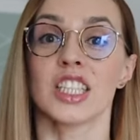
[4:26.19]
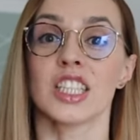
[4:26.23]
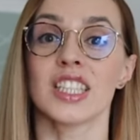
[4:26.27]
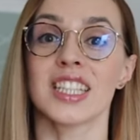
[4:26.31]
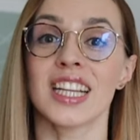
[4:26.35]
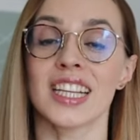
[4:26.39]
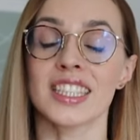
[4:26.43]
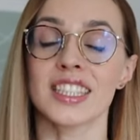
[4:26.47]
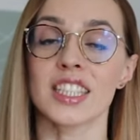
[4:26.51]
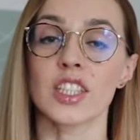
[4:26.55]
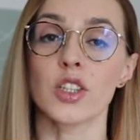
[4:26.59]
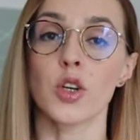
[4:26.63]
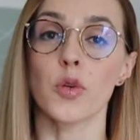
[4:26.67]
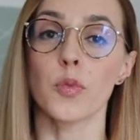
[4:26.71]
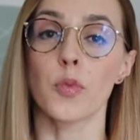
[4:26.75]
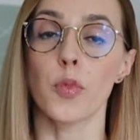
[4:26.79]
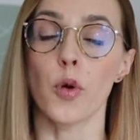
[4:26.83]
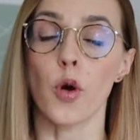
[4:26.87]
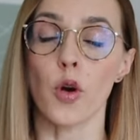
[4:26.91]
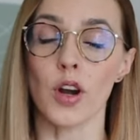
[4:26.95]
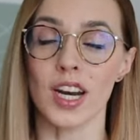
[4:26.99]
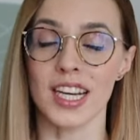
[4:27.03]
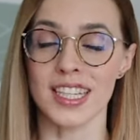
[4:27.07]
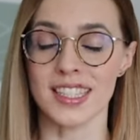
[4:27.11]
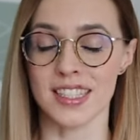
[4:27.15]
I dlatego
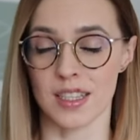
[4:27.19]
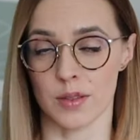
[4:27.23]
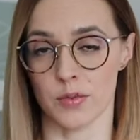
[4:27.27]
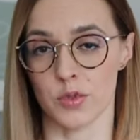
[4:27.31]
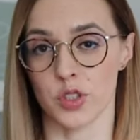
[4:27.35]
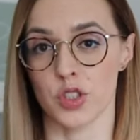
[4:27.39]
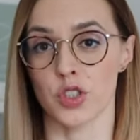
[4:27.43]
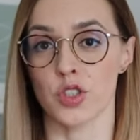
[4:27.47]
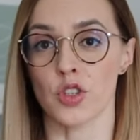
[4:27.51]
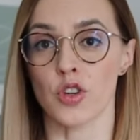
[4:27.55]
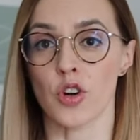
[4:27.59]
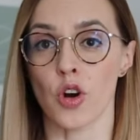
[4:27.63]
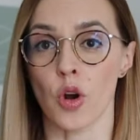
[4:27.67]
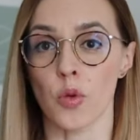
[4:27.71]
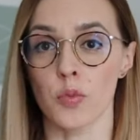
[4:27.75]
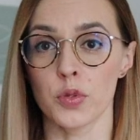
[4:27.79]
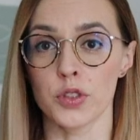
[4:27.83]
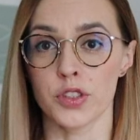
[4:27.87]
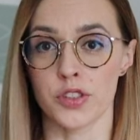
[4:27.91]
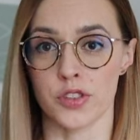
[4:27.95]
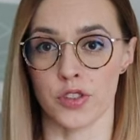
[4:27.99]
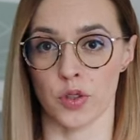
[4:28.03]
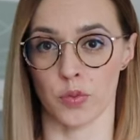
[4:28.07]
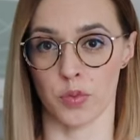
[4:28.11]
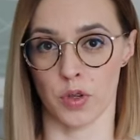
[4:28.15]
polecam Ci
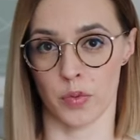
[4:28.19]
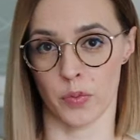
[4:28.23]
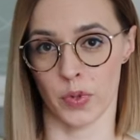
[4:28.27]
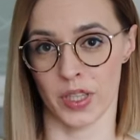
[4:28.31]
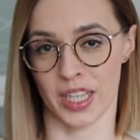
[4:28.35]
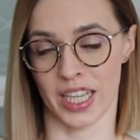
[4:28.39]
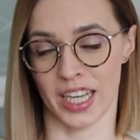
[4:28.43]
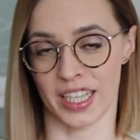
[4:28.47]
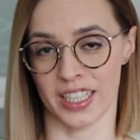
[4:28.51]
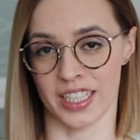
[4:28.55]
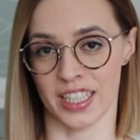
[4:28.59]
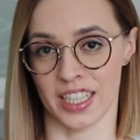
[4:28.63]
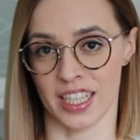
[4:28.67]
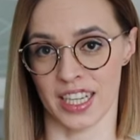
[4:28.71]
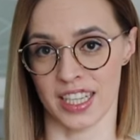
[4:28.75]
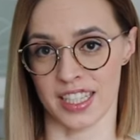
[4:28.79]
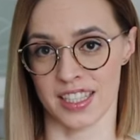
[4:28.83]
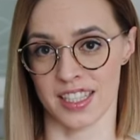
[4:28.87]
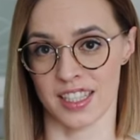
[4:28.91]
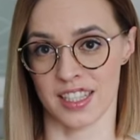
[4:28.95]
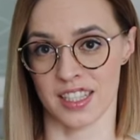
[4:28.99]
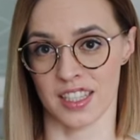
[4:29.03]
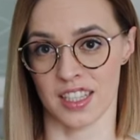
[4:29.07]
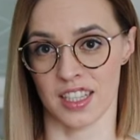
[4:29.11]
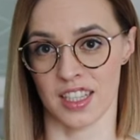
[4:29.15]
robić sobie badanie
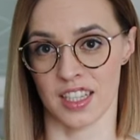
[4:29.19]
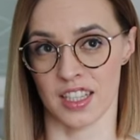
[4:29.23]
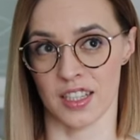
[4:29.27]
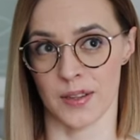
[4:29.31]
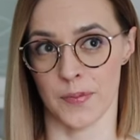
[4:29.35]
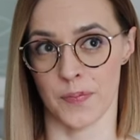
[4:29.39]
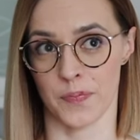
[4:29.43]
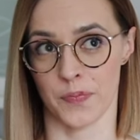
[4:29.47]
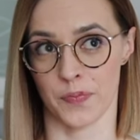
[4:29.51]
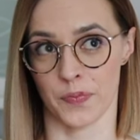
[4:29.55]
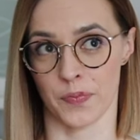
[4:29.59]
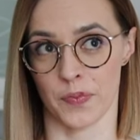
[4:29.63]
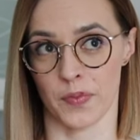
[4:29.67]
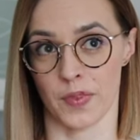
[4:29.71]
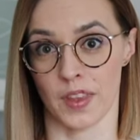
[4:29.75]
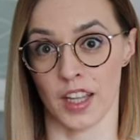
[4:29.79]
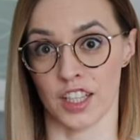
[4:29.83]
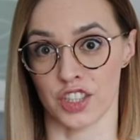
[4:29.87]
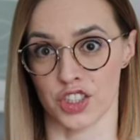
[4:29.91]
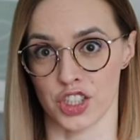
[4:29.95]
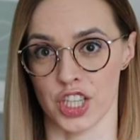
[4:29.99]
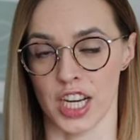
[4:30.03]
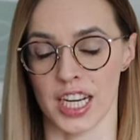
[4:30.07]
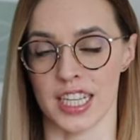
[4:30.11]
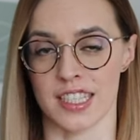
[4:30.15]
raz ym,
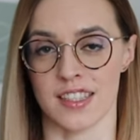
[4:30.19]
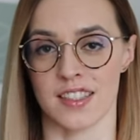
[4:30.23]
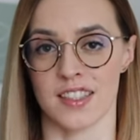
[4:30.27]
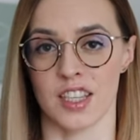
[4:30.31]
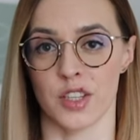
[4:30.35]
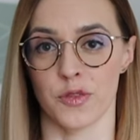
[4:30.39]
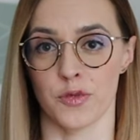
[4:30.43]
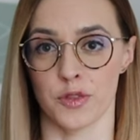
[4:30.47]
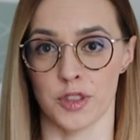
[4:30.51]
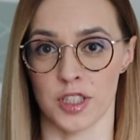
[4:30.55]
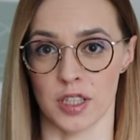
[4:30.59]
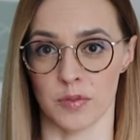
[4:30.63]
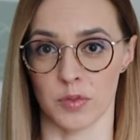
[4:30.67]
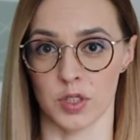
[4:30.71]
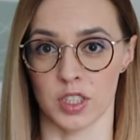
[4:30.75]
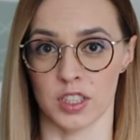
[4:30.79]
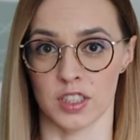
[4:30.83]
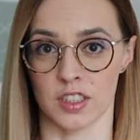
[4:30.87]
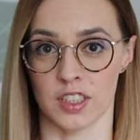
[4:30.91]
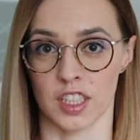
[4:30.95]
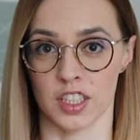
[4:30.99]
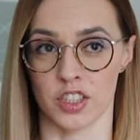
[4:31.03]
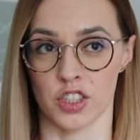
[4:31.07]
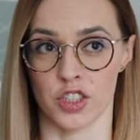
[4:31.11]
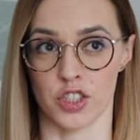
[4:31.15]
na czas tej
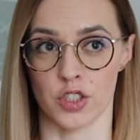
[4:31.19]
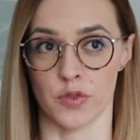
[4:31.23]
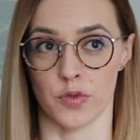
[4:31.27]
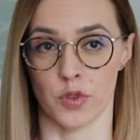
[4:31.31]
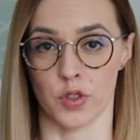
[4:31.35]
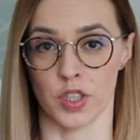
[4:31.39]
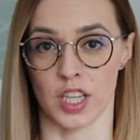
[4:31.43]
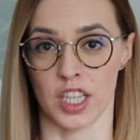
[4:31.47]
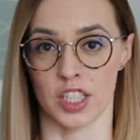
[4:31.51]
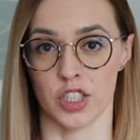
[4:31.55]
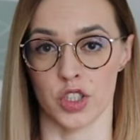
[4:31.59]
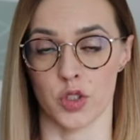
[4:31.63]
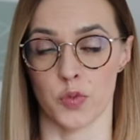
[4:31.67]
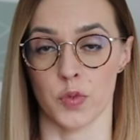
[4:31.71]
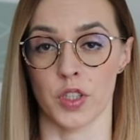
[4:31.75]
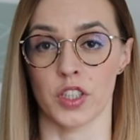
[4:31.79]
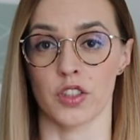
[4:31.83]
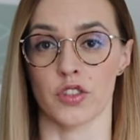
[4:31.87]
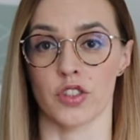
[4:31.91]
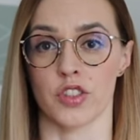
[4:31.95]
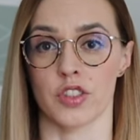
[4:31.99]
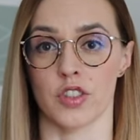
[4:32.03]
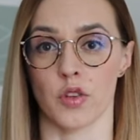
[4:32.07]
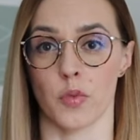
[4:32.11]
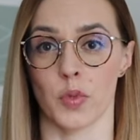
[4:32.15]
witaminy D3 w organizmie.
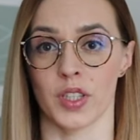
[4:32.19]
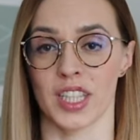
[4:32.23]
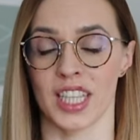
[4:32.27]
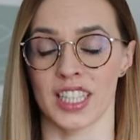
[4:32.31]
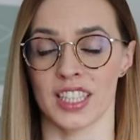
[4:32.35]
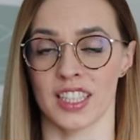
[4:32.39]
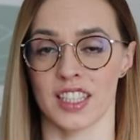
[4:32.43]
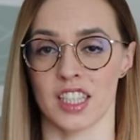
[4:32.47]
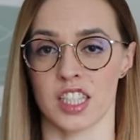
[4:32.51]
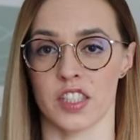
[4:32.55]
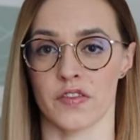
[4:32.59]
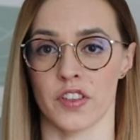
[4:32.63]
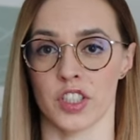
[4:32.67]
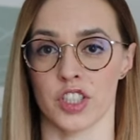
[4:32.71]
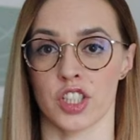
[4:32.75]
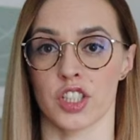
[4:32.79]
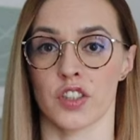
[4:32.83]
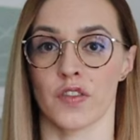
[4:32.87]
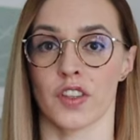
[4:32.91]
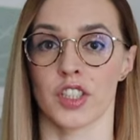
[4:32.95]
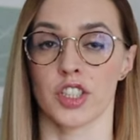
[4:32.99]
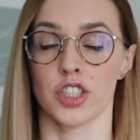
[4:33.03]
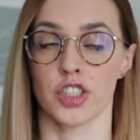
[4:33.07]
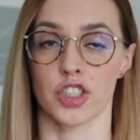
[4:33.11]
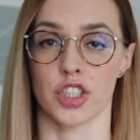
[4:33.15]
To, to badanie nazywa się
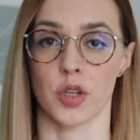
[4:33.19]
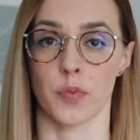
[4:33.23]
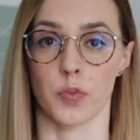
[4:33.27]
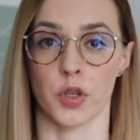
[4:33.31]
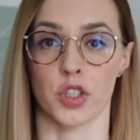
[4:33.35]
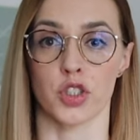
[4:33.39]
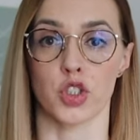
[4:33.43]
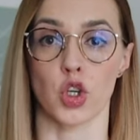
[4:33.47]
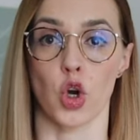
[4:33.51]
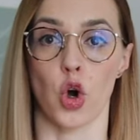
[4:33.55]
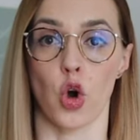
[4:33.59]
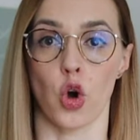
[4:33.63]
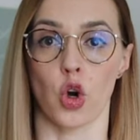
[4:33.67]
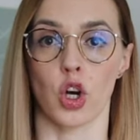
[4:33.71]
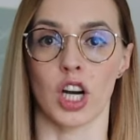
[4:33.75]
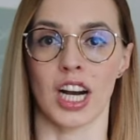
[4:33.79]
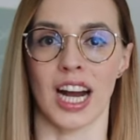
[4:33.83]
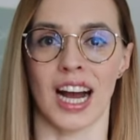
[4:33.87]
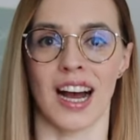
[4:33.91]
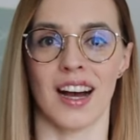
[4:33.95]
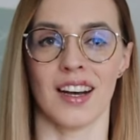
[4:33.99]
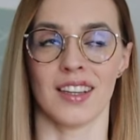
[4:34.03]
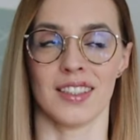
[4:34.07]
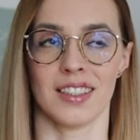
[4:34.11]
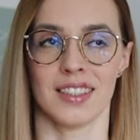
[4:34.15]

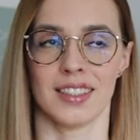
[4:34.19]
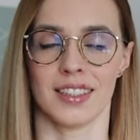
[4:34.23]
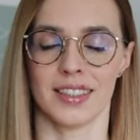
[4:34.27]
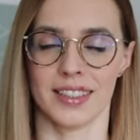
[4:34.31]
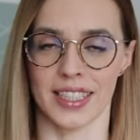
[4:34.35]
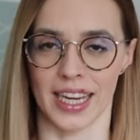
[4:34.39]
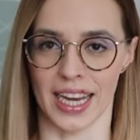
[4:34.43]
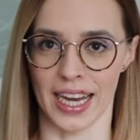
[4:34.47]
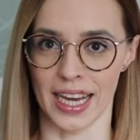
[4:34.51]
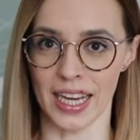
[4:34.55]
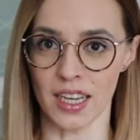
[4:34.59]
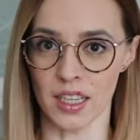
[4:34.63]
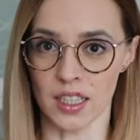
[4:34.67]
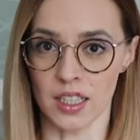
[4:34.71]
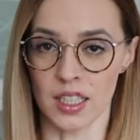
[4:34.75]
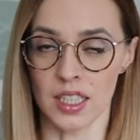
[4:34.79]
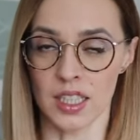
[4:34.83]
25OHD.